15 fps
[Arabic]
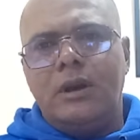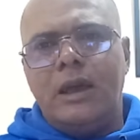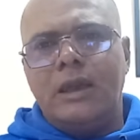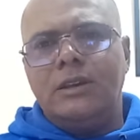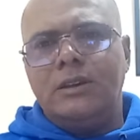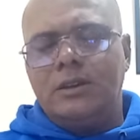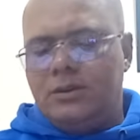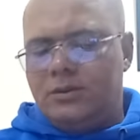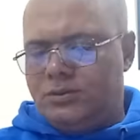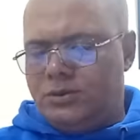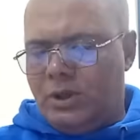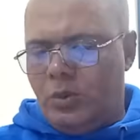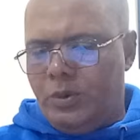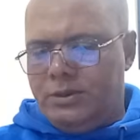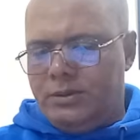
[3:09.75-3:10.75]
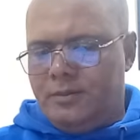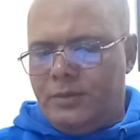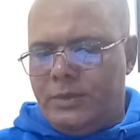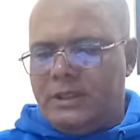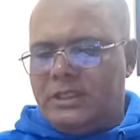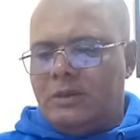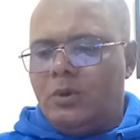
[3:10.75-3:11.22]
اي تعويض
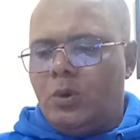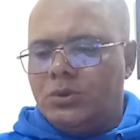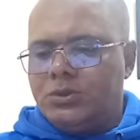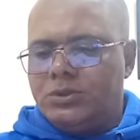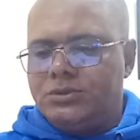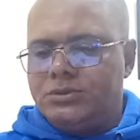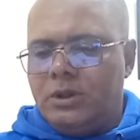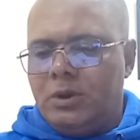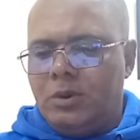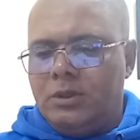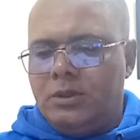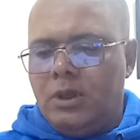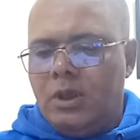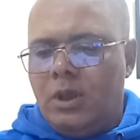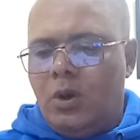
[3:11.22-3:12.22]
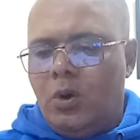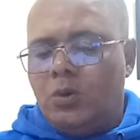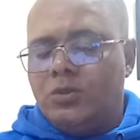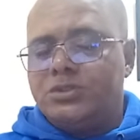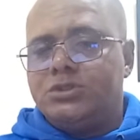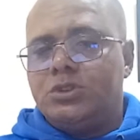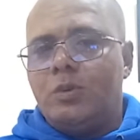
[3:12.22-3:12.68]
هذا من خصوص التعويض
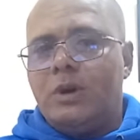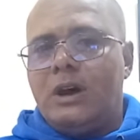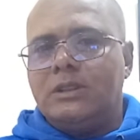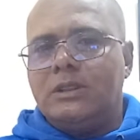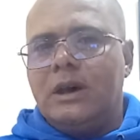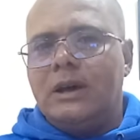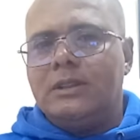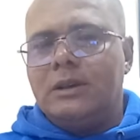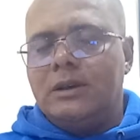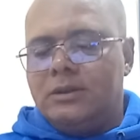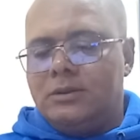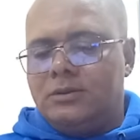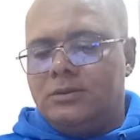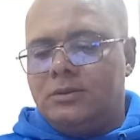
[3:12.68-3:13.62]
ونصب ان هذا